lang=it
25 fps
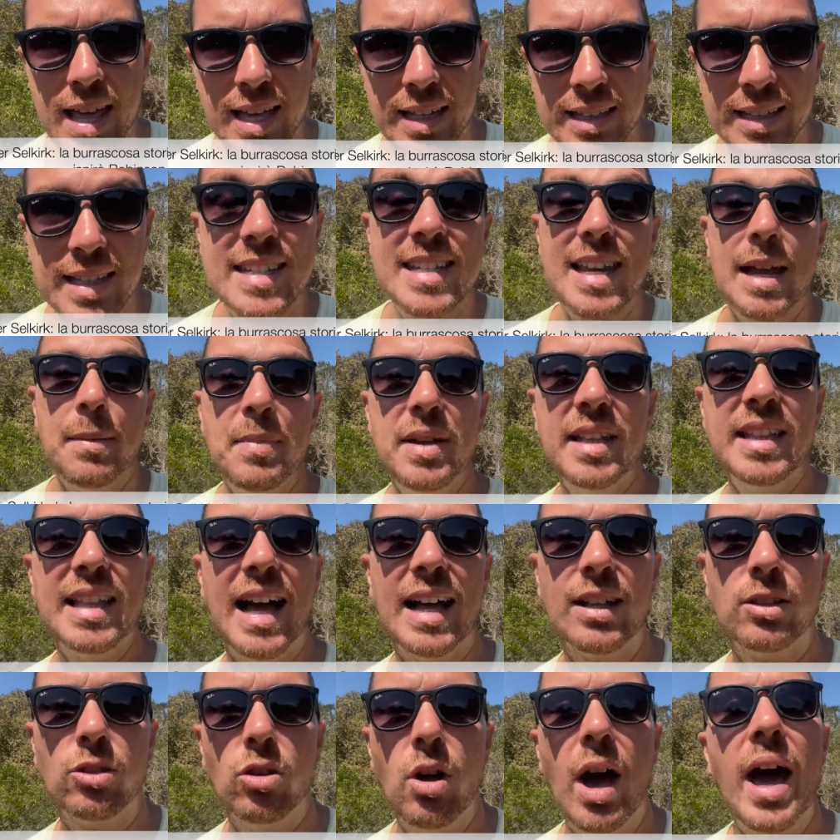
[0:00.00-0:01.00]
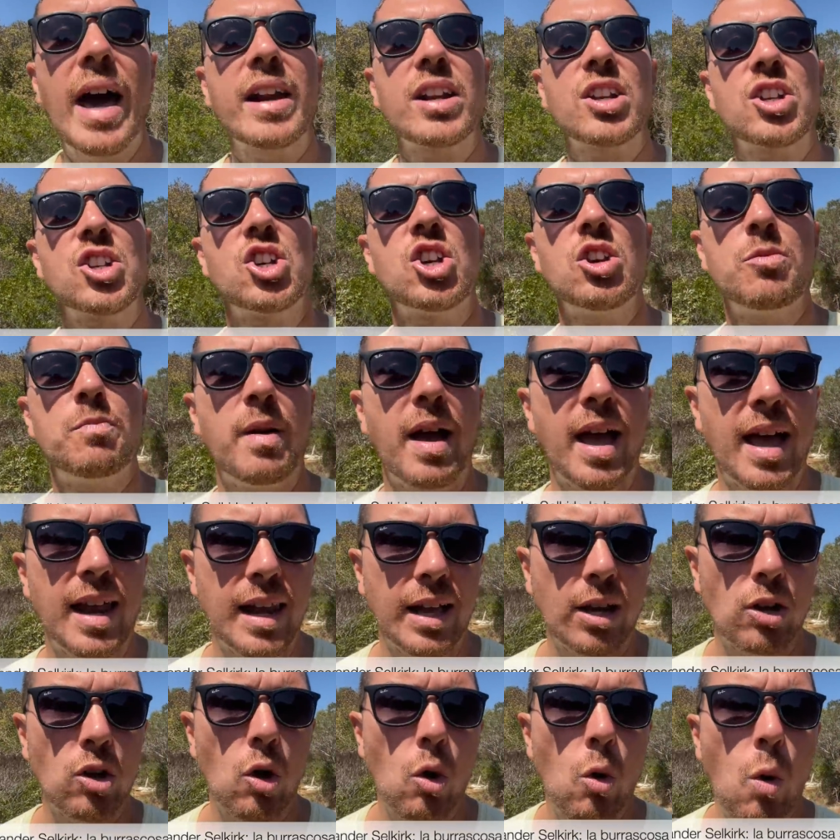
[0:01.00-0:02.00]
disabitato
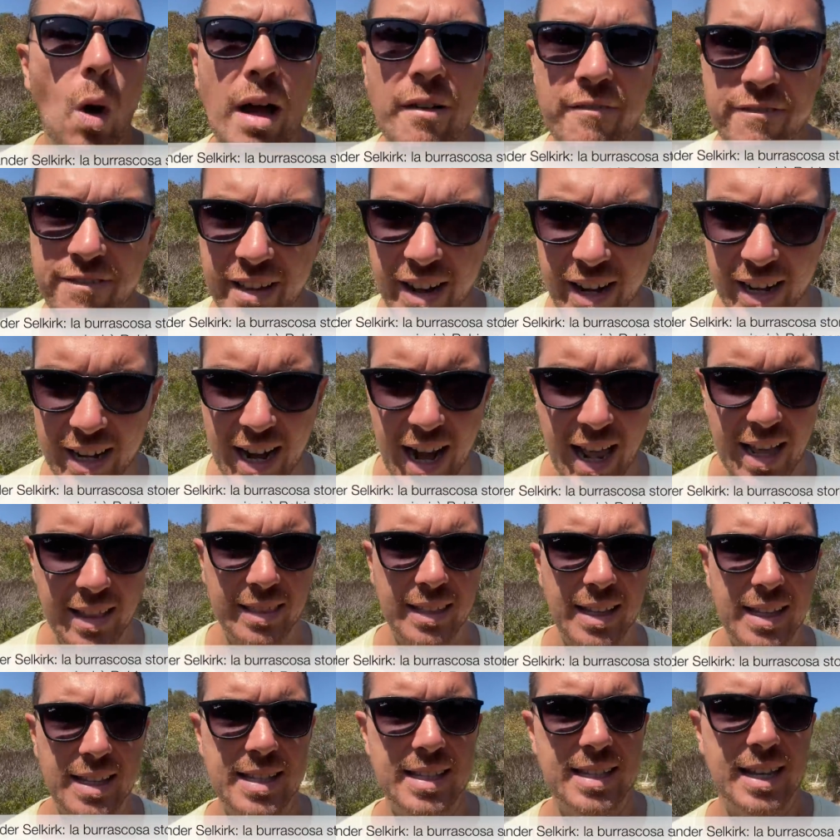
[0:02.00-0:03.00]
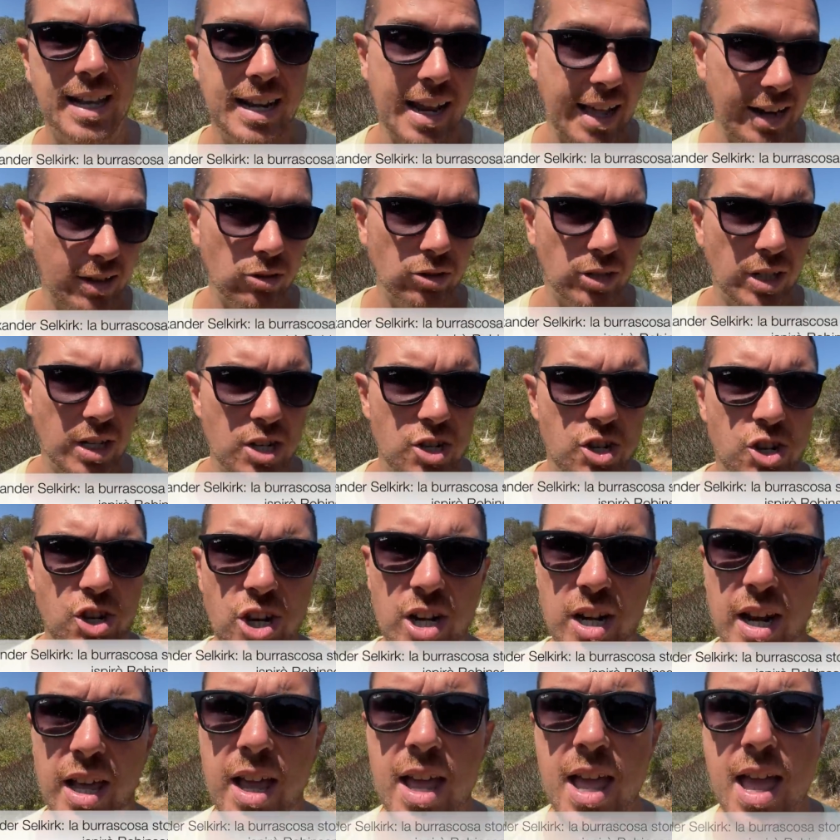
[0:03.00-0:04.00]
arcipelago Juan Fernández al largo del
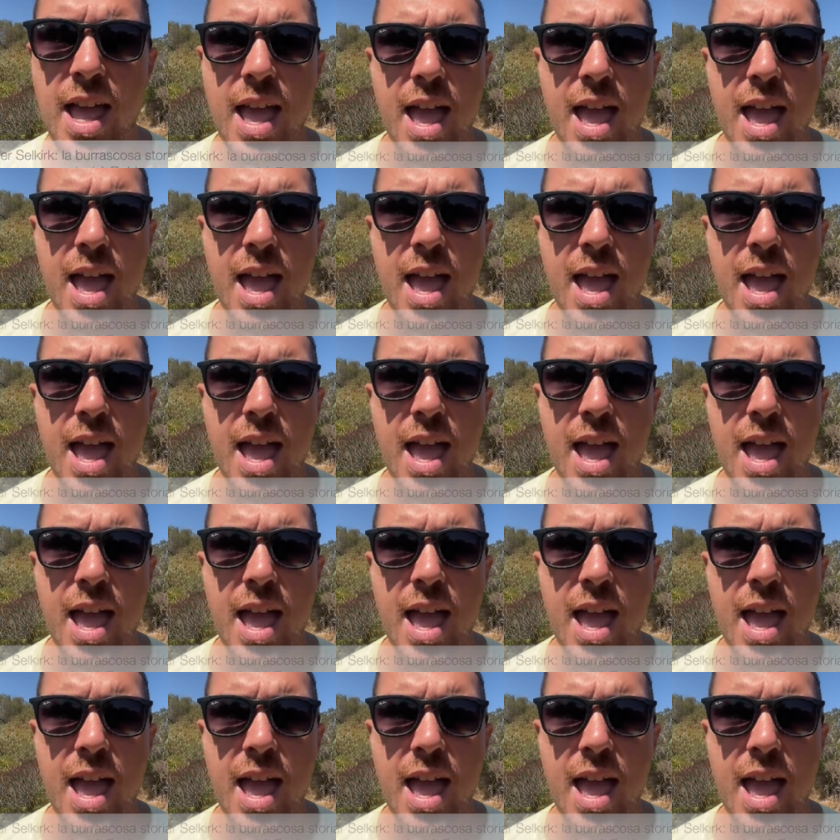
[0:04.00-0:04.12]
Cile